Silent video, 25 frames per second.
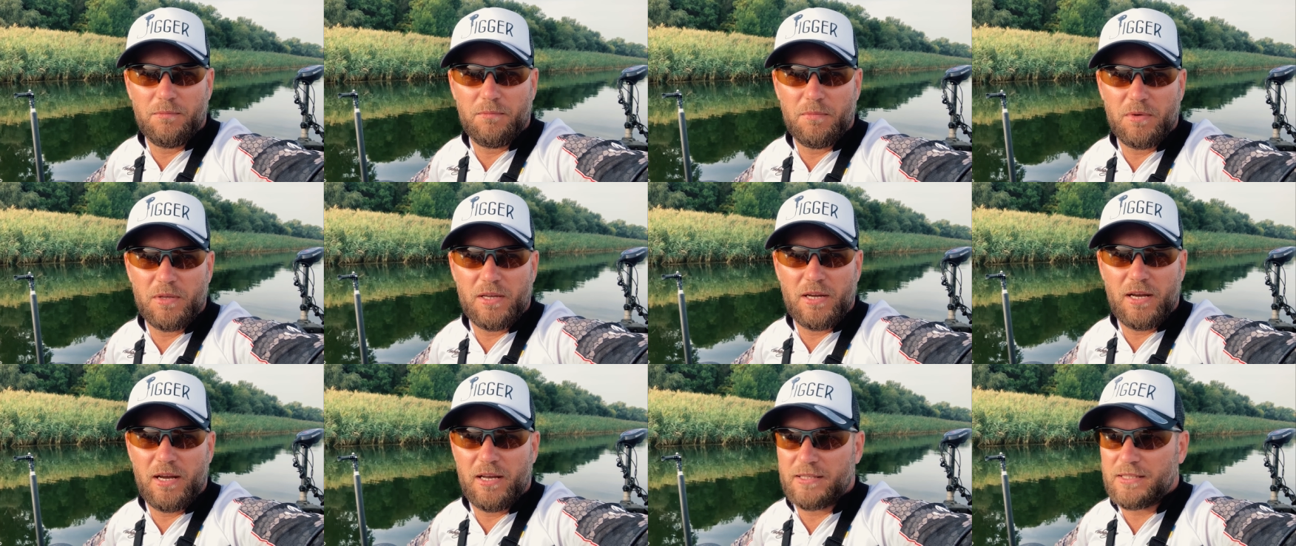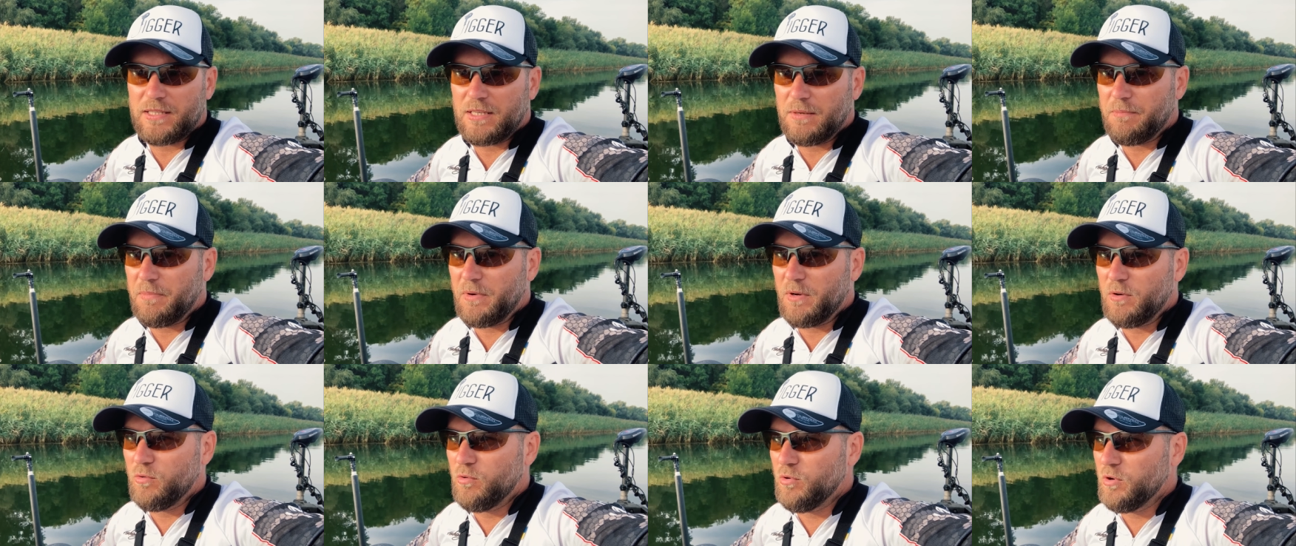меняется
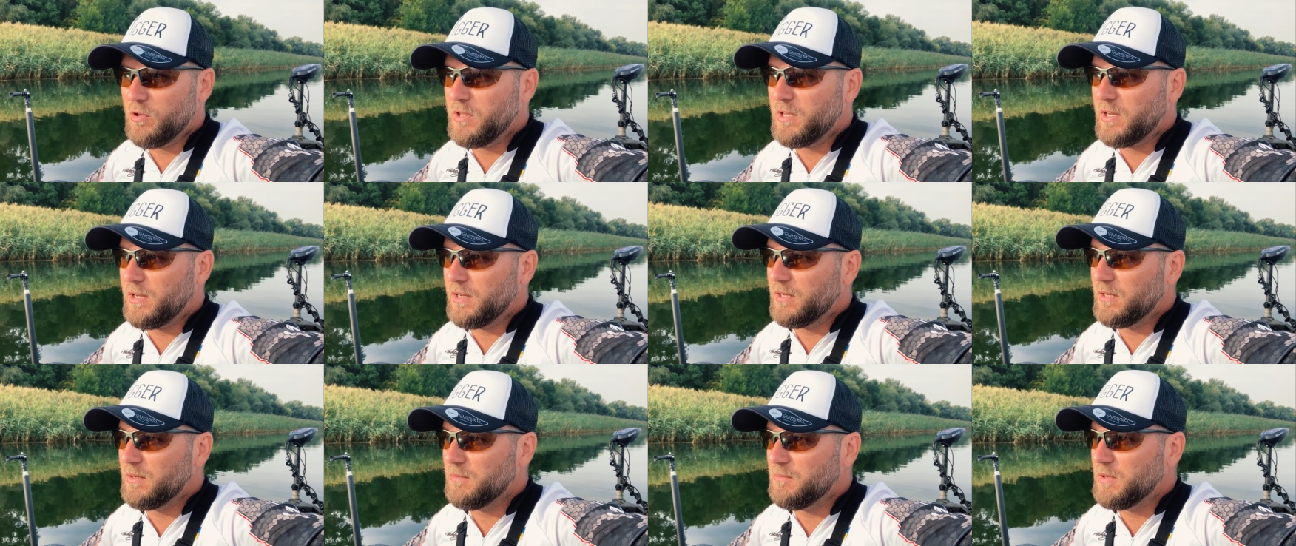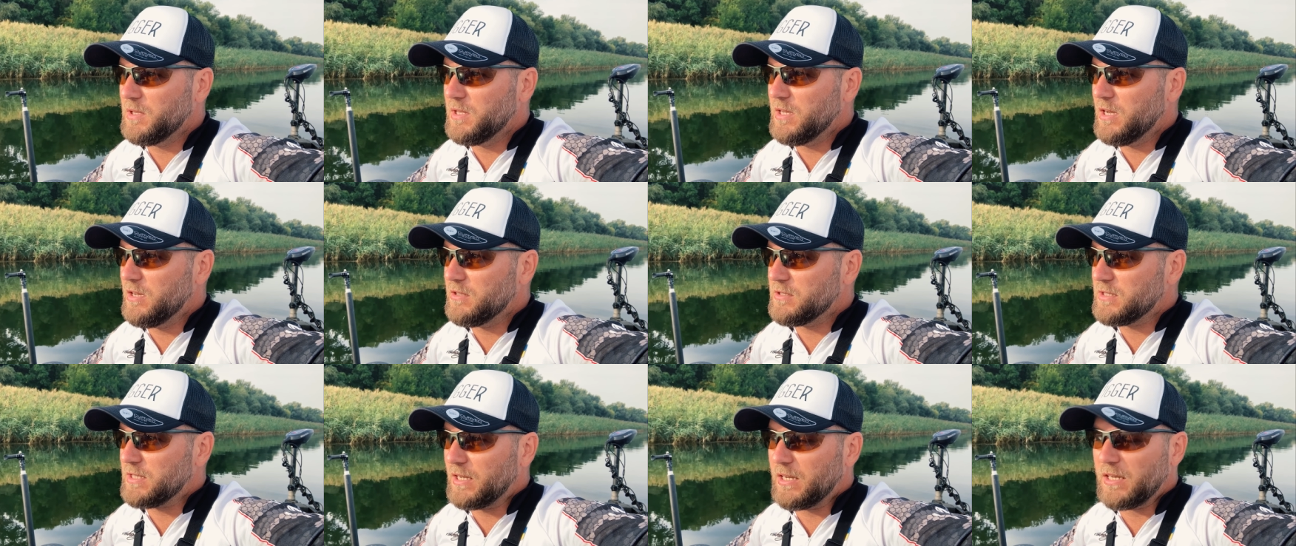погода,
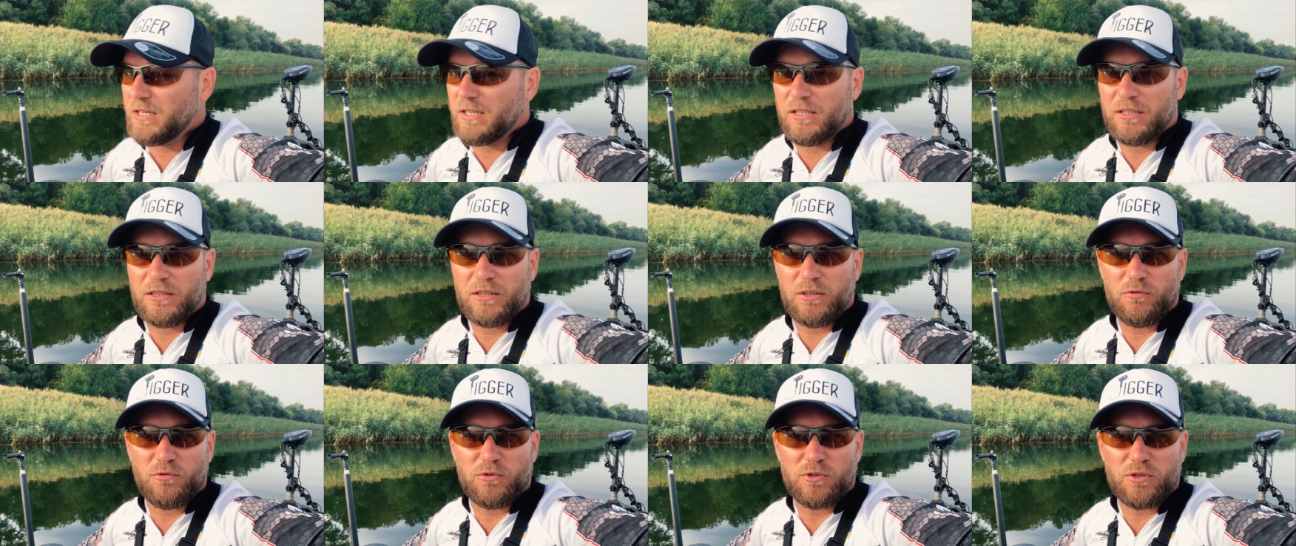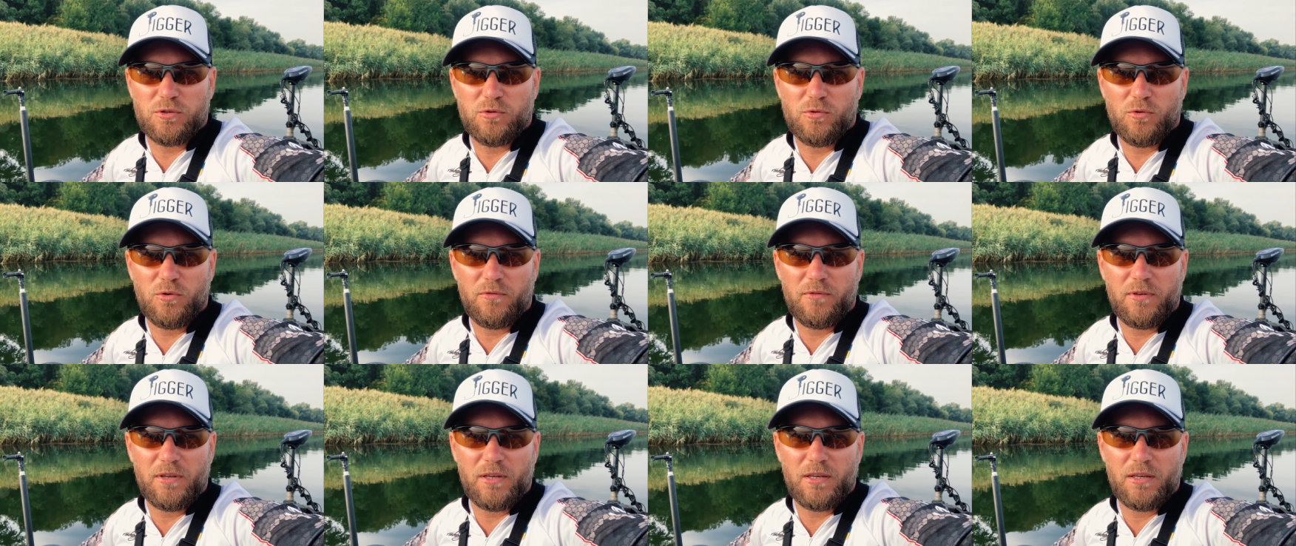меняются какие-то
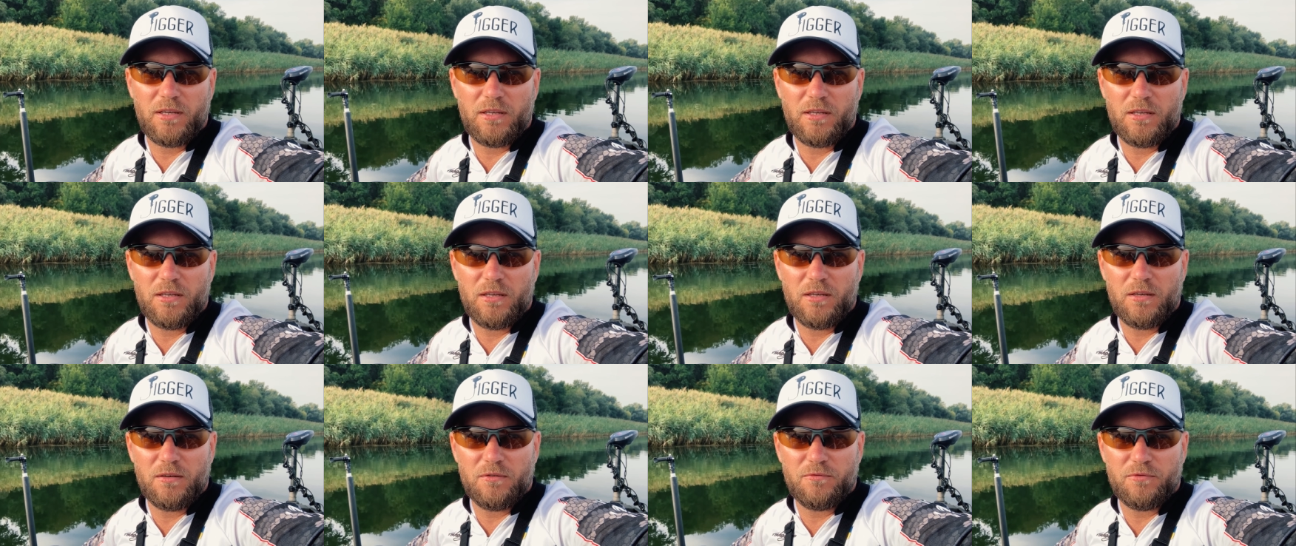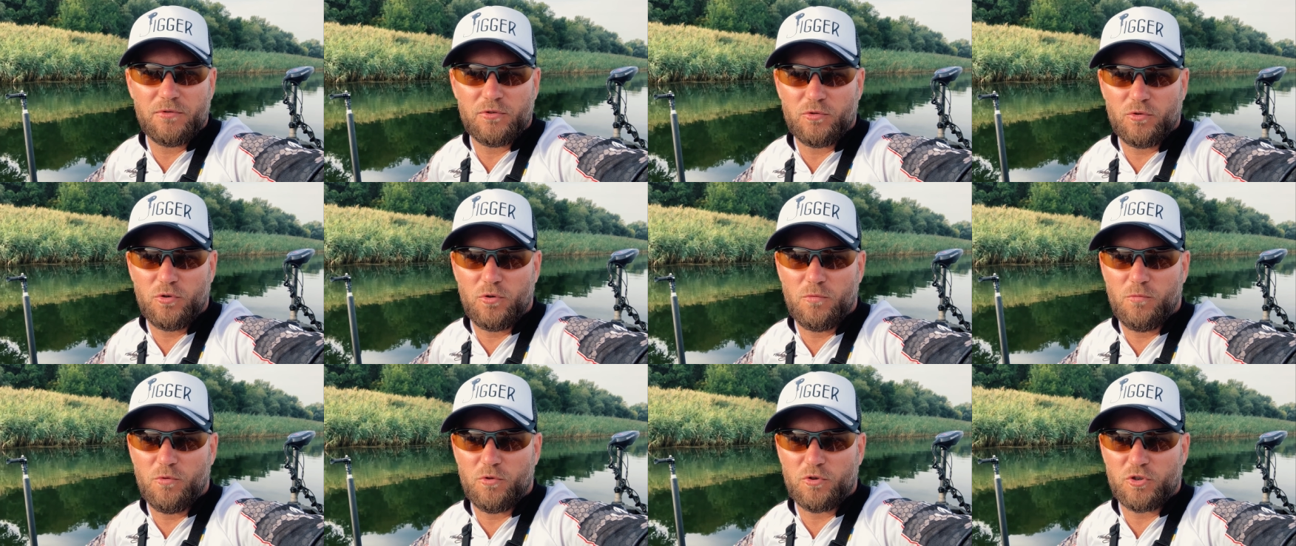условия и ну,
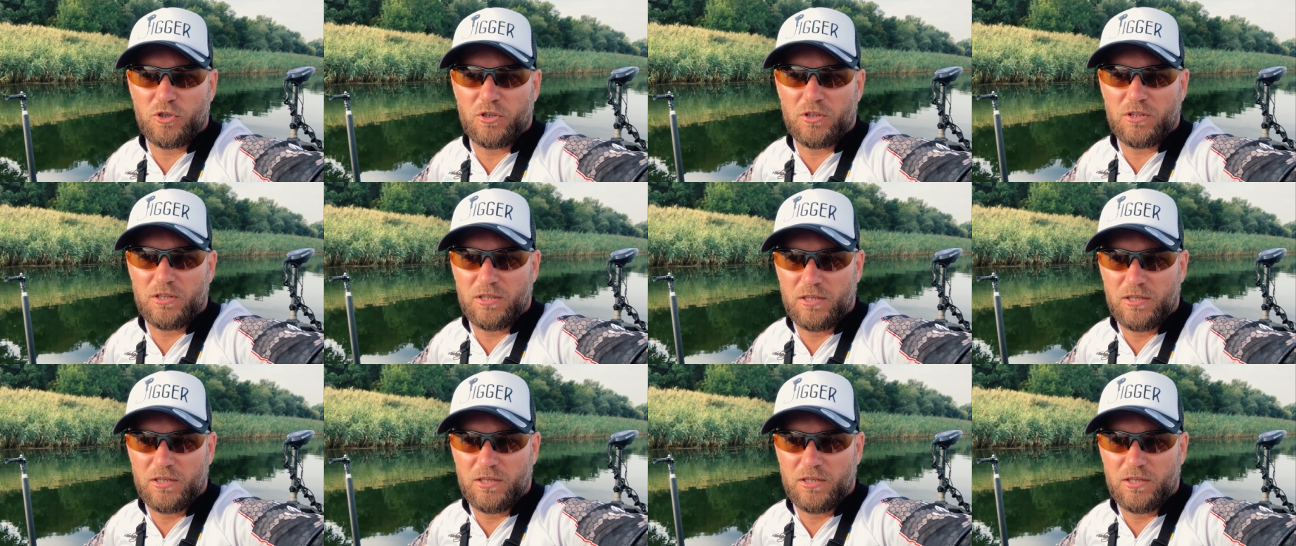все Вода может...